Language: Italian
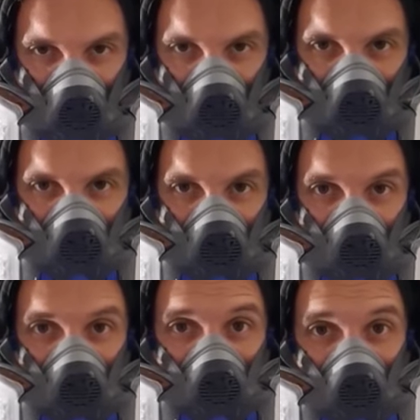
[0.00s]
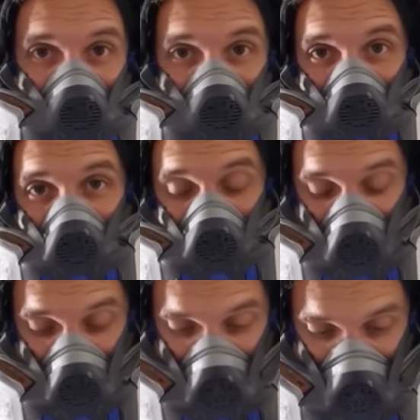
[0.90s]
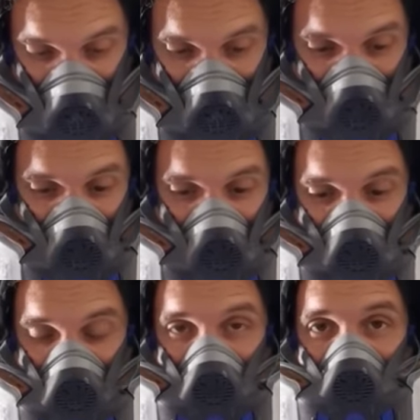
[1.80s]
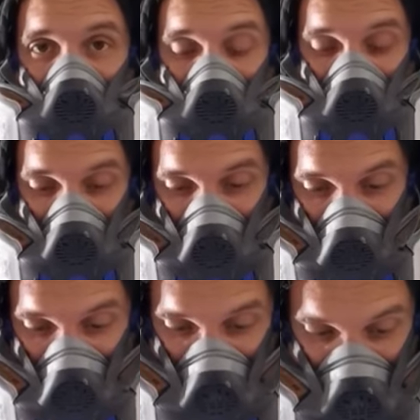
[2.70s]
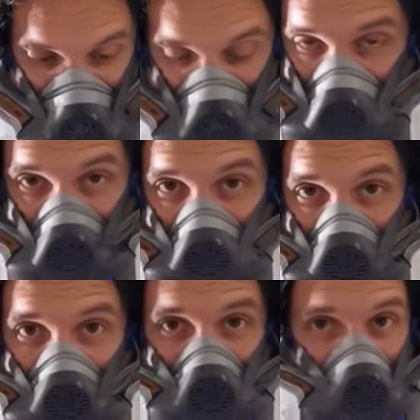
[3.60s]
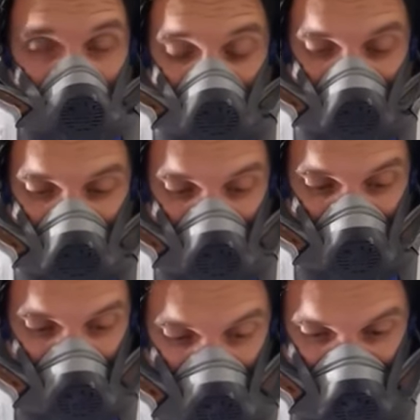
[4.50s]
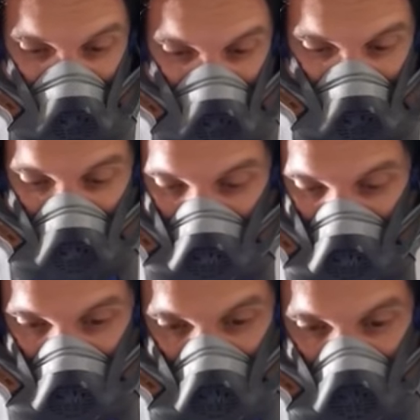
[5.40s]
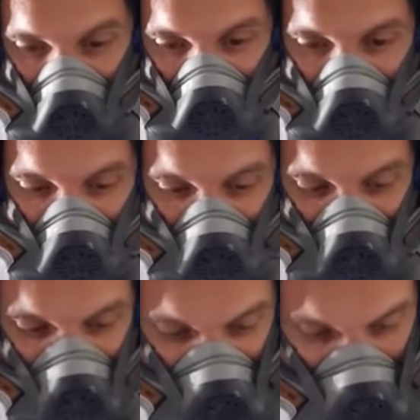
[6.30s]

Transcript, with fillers: Comunque avremo modo di tornarci sopra, qui adesso vi faccio vedere eh, bene o male come si fanno le cose, tanti elementi